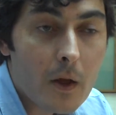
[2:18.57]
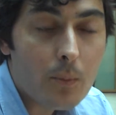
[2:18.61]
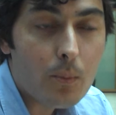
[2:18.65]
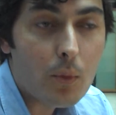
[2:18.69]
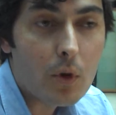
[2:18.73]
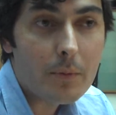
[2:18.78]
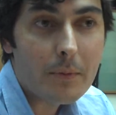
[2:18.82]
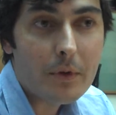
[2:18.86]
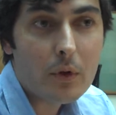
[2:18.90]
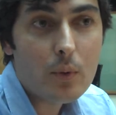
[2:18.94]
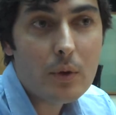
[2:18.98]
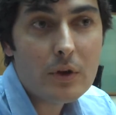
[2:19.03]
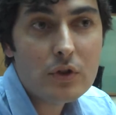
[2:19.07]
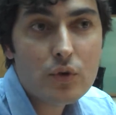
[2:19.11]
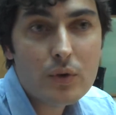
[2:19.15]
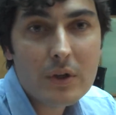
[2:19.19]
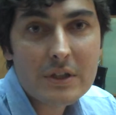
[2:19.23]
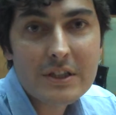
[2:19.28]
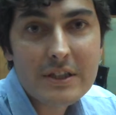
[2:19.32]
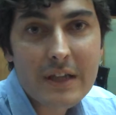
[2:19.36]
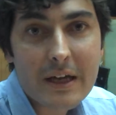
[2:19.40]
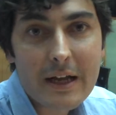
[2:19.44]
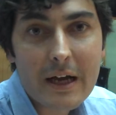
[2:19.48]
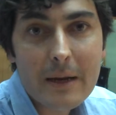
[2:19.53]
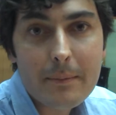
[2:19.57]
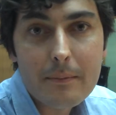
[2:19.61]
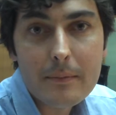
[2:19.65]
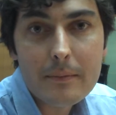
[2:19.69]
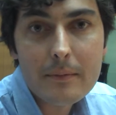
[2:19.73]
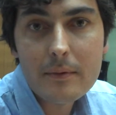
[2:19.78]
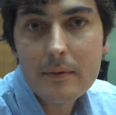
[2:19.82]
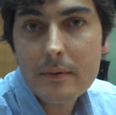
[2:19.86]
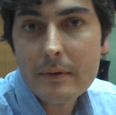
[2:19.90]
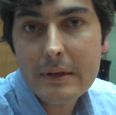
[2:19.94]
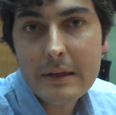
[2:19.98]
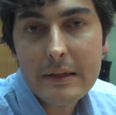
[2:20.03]
Bueno, mi es una startup
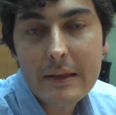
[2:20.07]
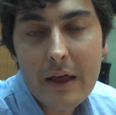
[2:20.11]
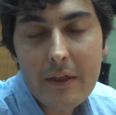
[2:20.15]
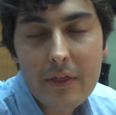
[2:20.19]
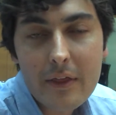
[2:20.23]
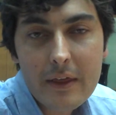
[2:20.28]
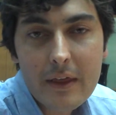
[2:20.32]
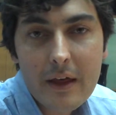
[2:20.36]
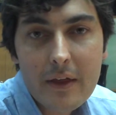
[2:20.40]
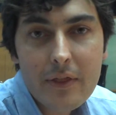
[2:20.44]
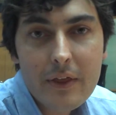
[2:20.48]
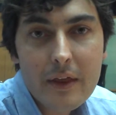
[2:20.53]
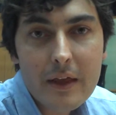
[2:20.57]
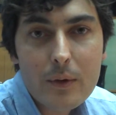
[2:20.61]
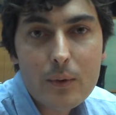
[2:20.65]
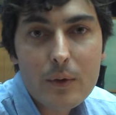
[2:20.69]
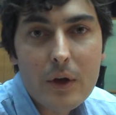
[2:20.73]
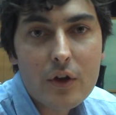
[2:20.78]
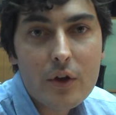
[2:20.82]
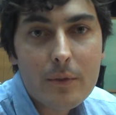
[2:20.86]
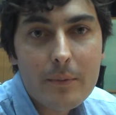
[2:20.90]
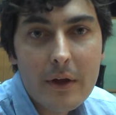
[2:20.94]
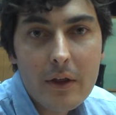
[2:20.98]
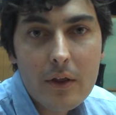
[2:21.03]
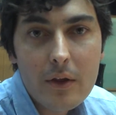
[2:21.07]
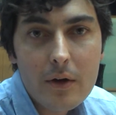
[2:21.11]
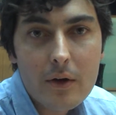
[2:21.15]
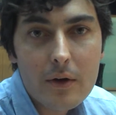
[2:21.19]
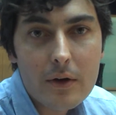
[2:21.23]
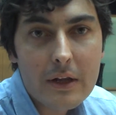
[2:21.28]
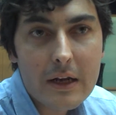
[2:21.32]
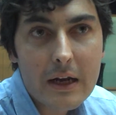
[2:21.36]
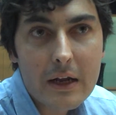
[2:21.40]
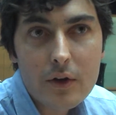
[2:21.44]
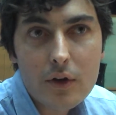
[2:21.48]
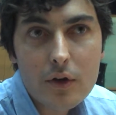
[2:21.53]
nacida hace un año y medio,
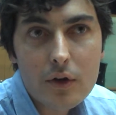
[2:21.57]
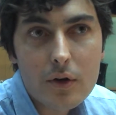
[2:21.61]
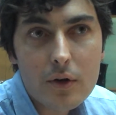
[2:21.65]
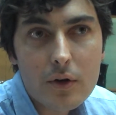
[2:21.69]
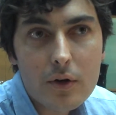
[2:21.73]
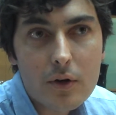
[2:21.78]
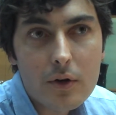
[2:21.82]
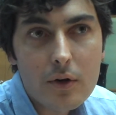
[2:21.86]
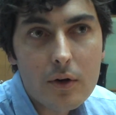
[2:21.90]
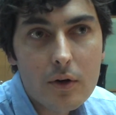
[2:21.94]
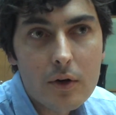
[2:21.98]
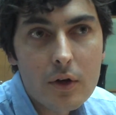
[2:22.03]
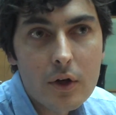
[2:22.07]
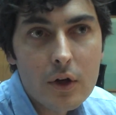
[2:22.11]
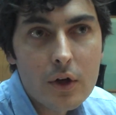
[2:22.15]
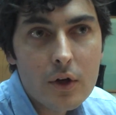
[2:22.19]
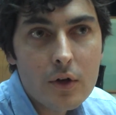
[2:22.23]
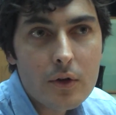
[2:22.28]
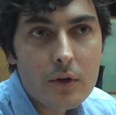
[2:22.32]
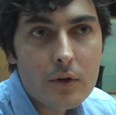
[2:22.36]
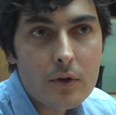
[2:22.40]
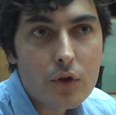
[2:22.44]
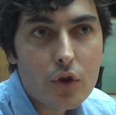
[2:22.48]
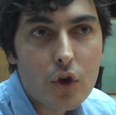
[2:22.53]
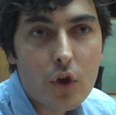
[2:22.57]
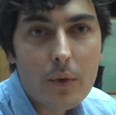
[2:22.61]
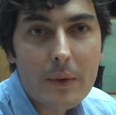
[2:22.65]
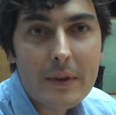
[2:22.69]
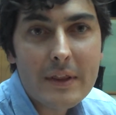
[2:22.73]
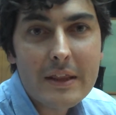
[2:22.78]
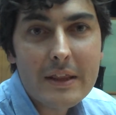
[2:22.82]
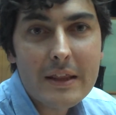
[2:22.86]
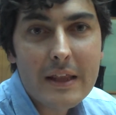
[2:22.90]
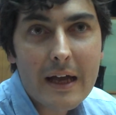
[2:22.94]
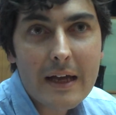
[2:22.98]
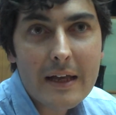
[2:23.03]
en el año
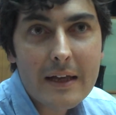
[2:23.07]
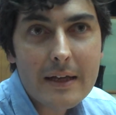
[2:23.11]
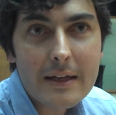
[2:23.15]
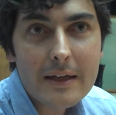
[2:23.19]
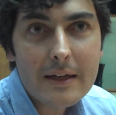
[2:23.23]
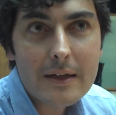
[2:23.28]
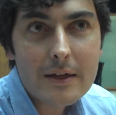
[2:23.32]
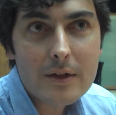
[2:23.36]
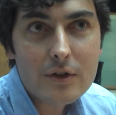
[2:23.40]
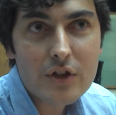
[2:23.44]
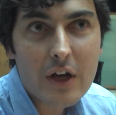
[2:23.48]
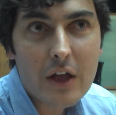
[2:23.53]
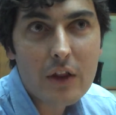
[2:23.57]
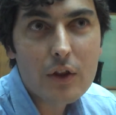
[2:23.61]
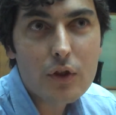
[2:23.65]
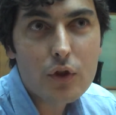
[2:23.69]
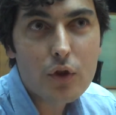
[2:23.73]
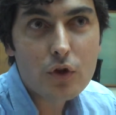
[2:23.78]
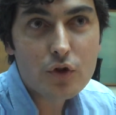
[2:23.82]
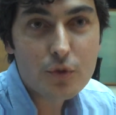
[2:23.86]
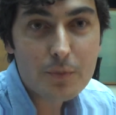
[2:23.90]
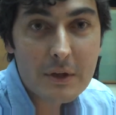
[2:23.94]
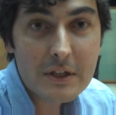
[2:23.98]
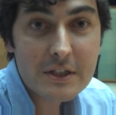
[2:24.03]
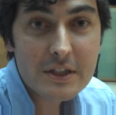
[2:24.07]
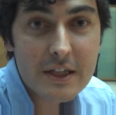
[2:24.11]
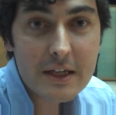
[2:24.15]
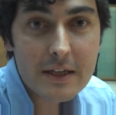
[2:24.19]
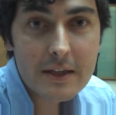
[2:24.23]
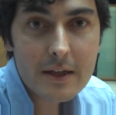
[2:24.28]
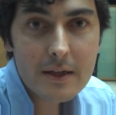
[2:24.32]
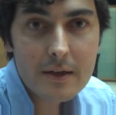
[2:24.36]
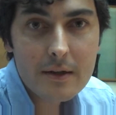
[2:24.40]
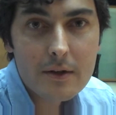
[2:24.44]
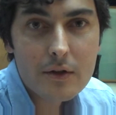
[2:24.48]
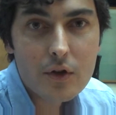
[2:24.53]
90 y,
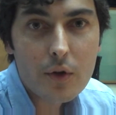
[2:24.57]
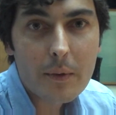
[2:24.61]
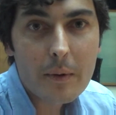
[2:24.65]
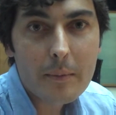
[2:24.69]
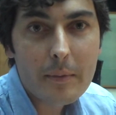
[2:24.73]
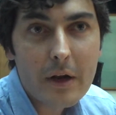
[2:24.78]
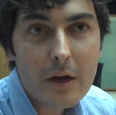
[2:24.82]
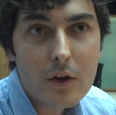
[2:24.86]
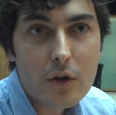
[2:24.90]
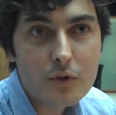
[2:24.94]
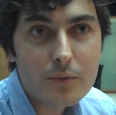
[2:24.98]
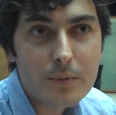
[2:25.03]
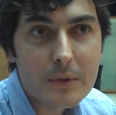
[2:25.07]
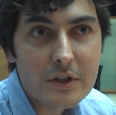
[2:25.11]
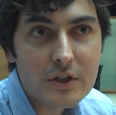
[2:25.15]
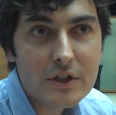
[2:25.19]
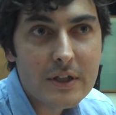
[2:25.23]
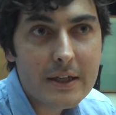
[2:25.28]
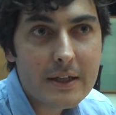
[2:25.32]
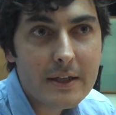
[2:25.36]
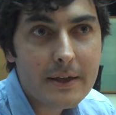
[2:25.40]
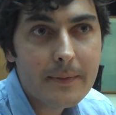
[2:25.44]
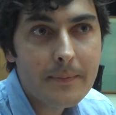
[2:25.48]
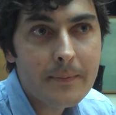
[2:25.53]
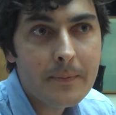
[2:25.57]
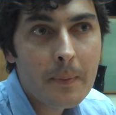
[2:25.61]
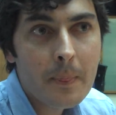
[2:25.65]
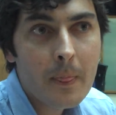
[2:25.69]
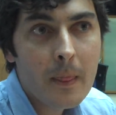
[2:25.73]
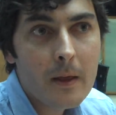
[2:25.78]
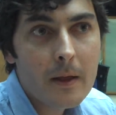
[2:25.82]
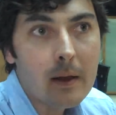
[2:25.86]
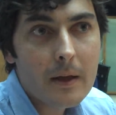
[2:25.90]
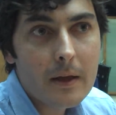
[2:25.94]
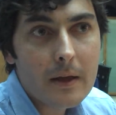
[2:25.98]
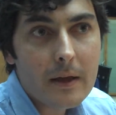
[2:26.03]
2007, noviembre del 2007,
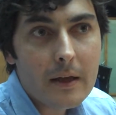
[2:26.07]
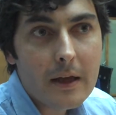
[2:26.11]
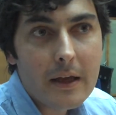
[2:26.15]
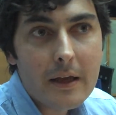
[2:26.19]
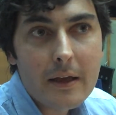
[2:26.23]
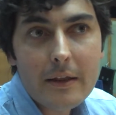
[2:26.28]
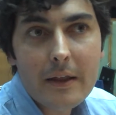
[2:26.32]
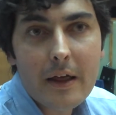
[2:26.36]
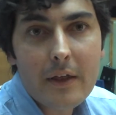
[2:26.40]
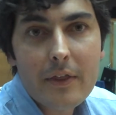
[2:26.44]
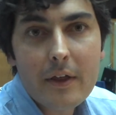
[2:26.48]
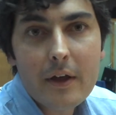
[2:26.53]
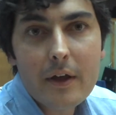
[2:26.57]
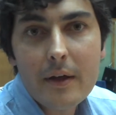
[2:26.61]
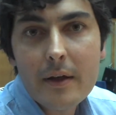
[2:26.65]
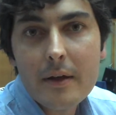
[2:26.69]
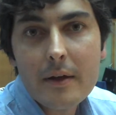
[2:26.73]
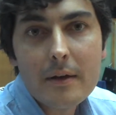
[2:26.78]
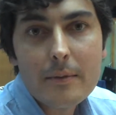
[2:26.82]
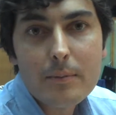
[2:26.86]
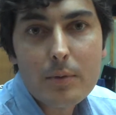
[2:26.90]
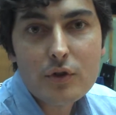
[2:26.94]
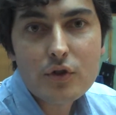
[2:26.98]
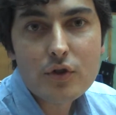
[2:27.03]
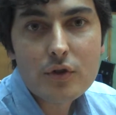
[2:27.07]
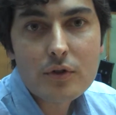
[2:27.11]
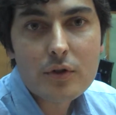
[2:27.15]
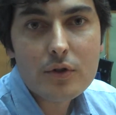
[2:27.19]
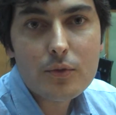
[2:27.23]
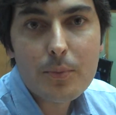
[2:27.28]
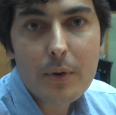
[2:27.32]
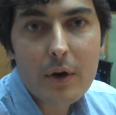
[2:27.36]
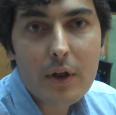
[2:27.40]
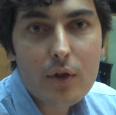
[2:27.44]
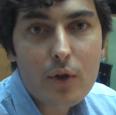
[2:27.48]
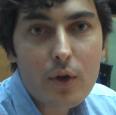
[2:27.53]
y nace eh, pues,
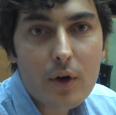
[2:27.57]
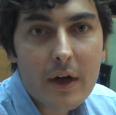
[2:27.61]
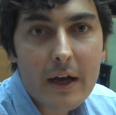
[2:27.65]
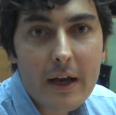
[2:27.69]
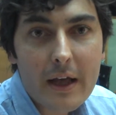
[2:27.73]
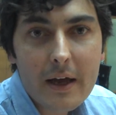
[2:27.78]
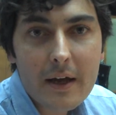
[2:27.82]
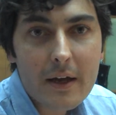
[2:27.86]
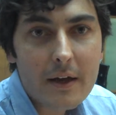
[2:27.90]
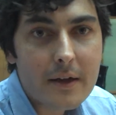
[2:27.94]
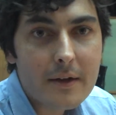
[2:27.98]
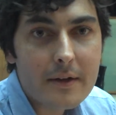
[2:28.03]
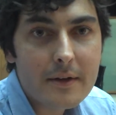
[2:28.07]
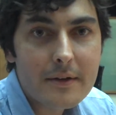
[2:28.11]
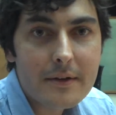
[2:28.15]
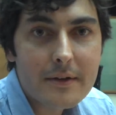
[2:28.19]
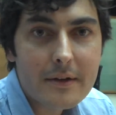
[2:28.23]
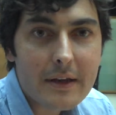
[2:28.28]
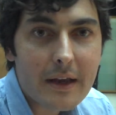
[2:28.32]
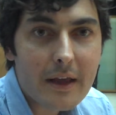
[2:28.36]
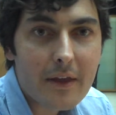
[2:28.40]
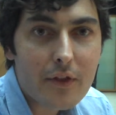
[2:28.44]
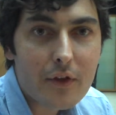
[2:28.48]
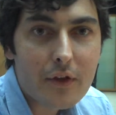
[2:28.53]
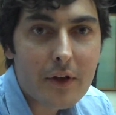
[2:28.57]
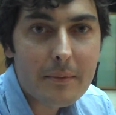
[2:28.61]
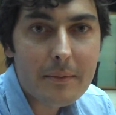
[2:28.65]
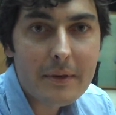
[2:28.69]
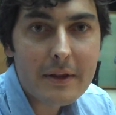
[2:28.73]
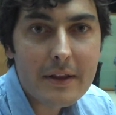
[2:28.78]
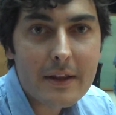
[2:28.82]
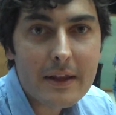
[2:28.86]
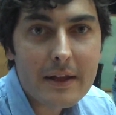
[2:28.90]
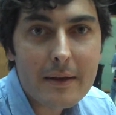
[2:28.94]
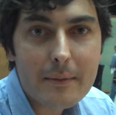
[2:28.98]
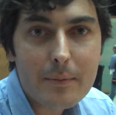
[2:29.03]
un proyecto de garaje.
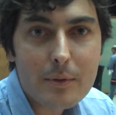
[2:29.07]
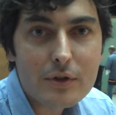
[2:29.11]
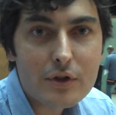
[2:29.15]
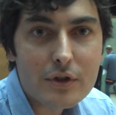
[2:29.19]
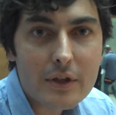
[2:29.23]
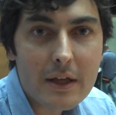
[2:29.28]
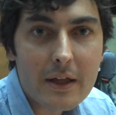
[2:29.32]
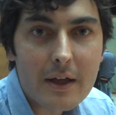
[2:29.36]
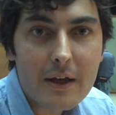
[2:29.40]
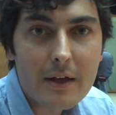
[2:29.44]
Tradicionalmente, pues